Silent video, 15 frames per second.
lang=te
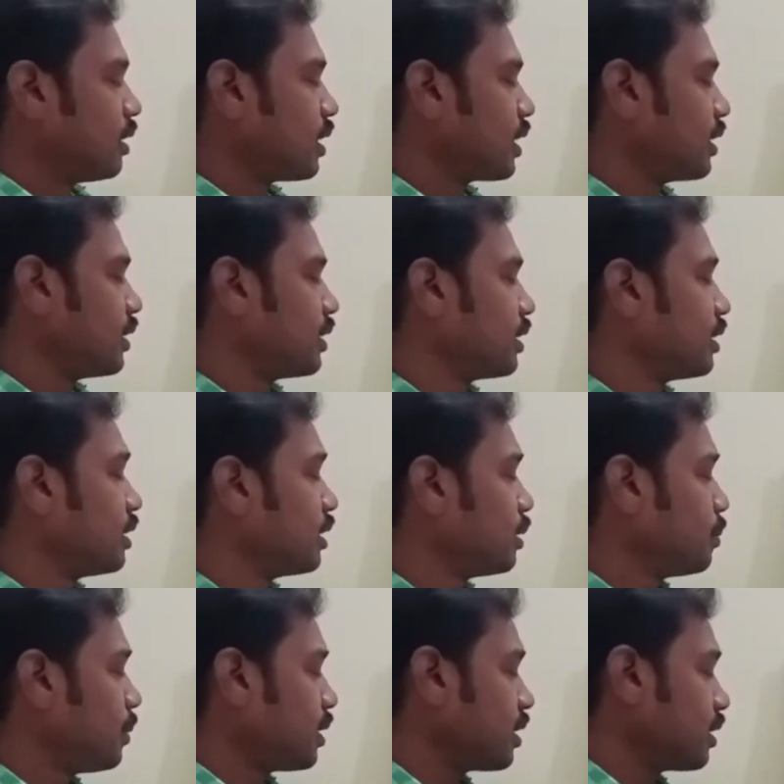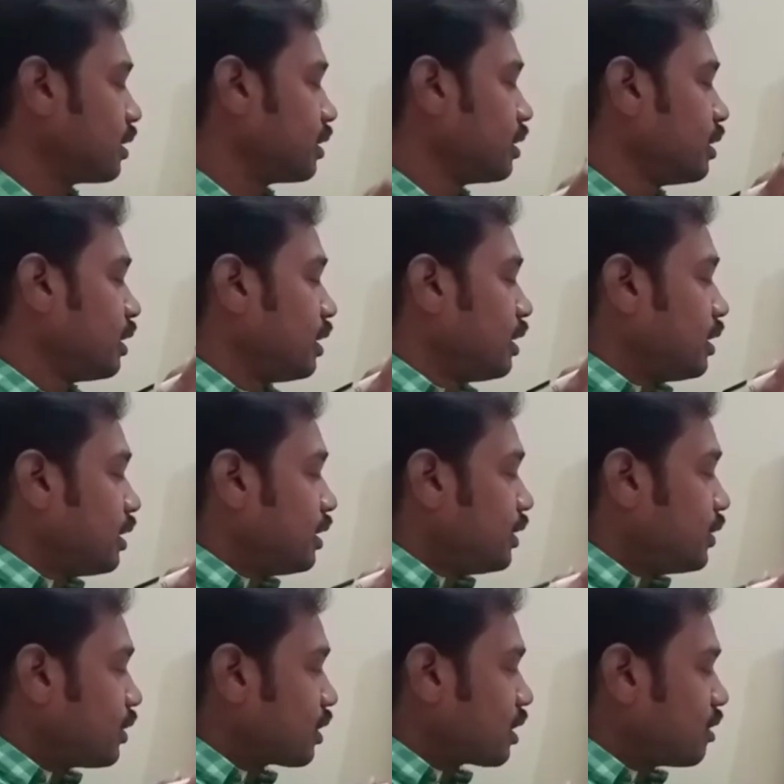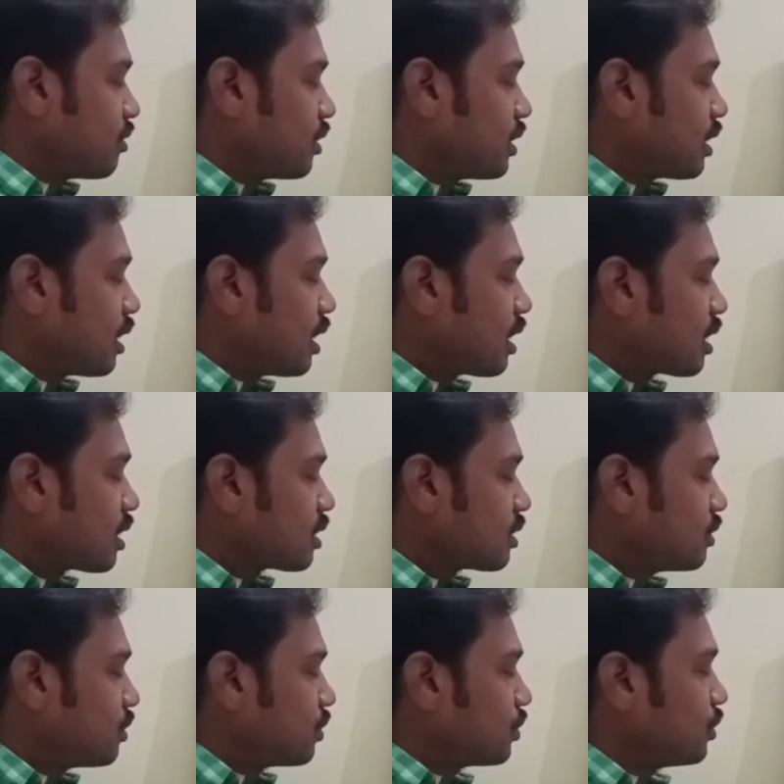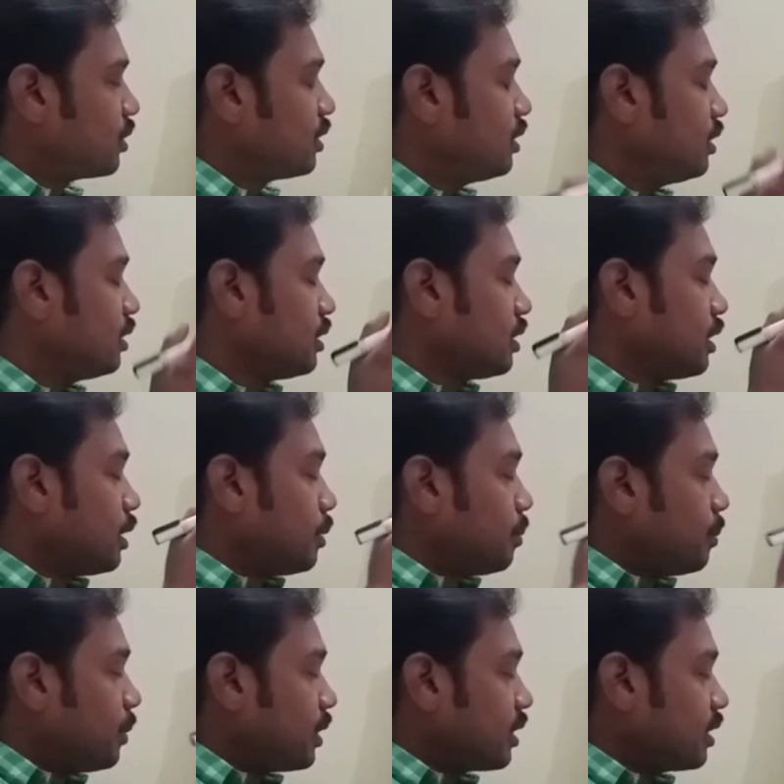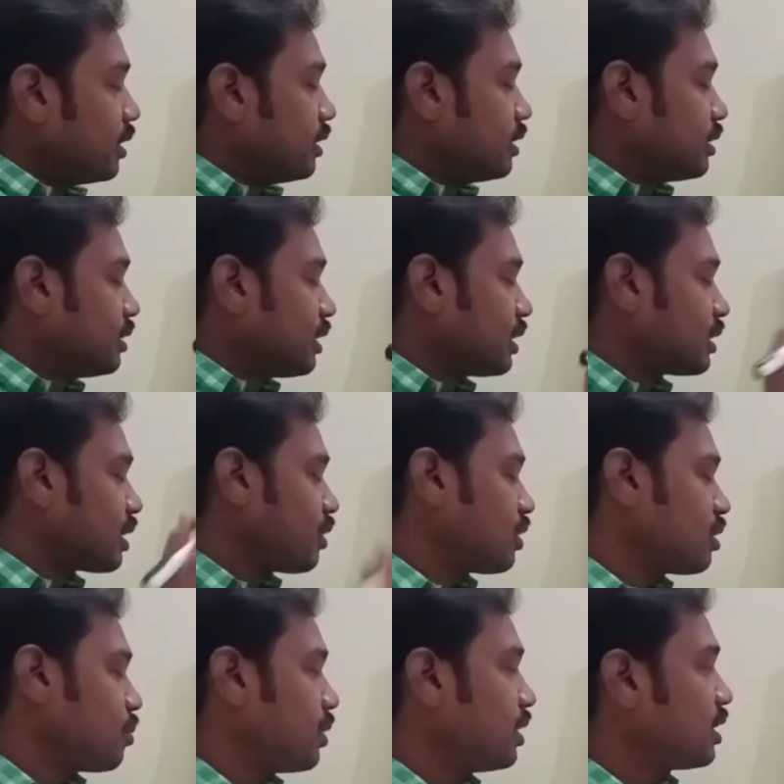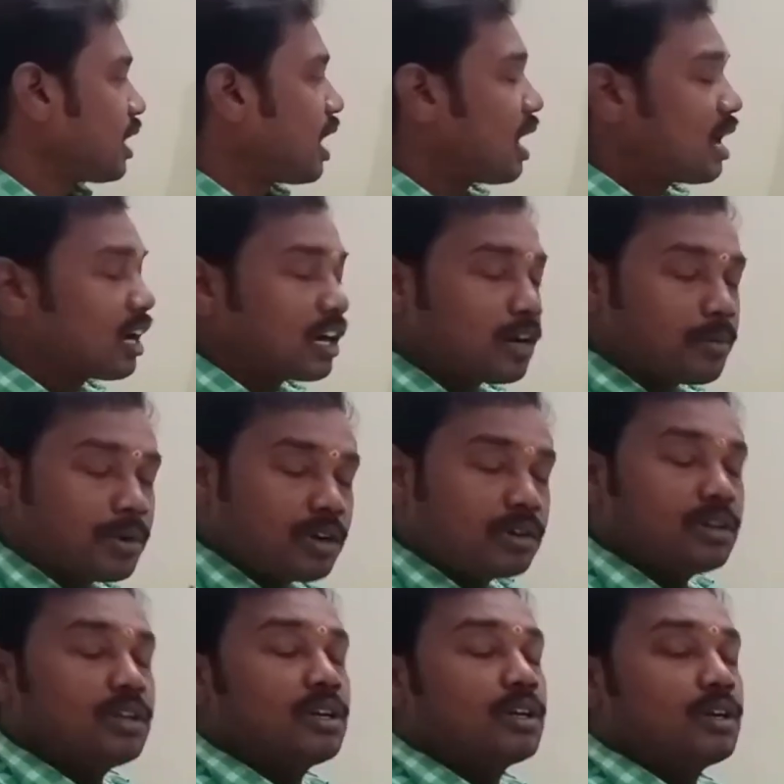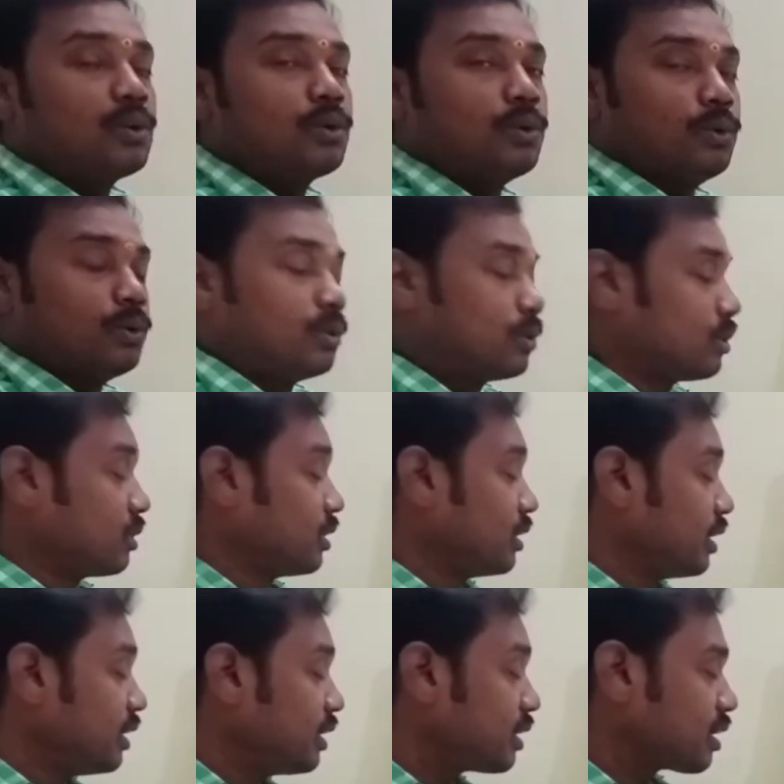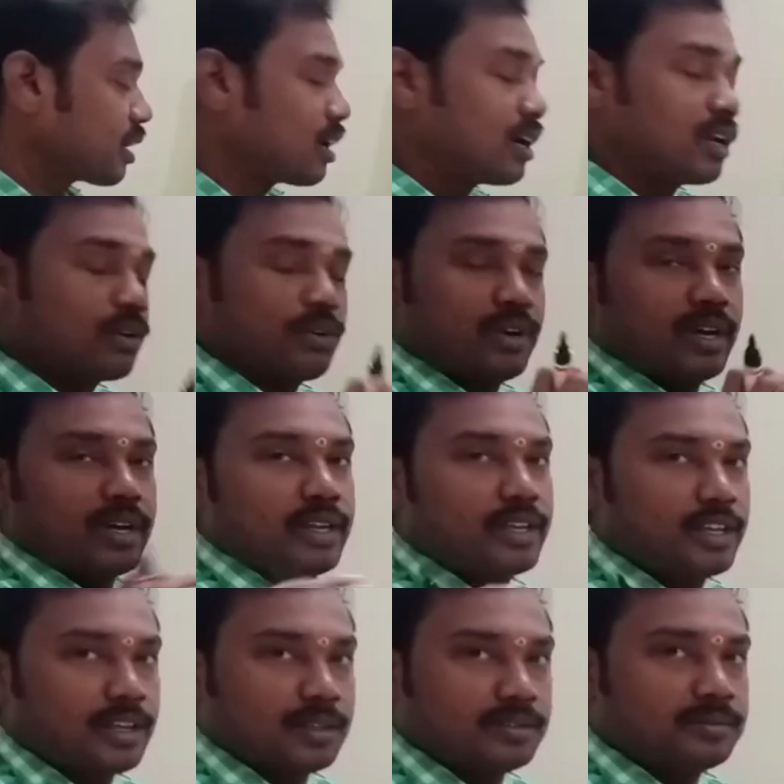రైట్ మరి ఈ యొక్క విగ్రహారాధన ఉంటుంది మరి దాని తర్వాత మళ్ళీ ఆగమాలలో ఎన్ని రకాలు ఉన్నాయి